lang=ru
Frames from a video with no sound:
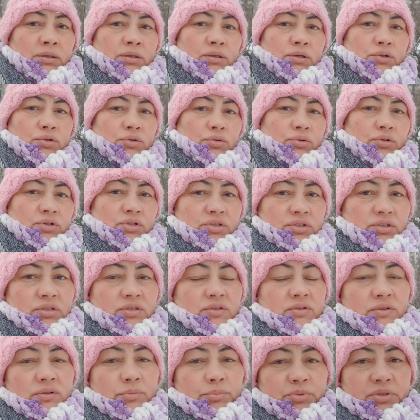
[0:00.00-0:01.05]
никто,
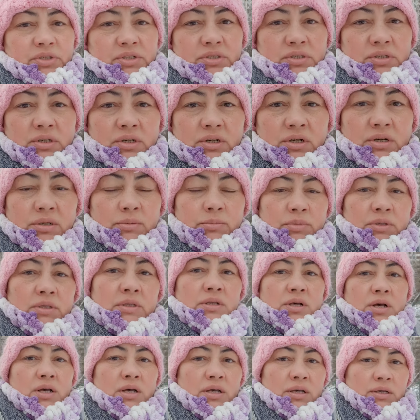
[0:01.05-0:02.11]
естественно, птиц не
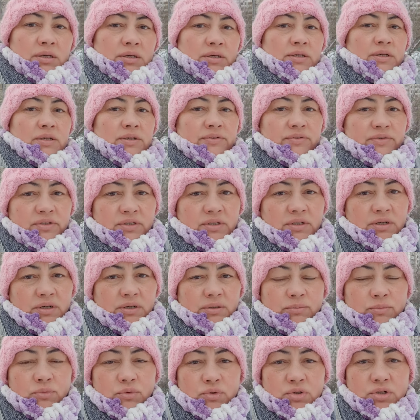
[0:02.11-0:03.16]
кормил. Все
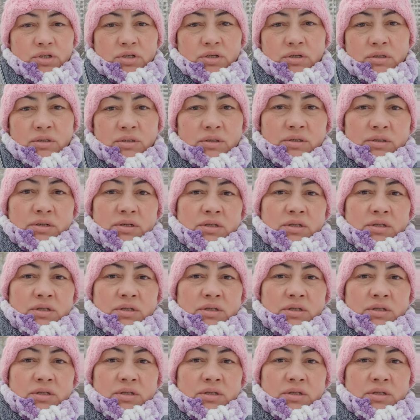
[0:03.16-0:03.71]
кормушки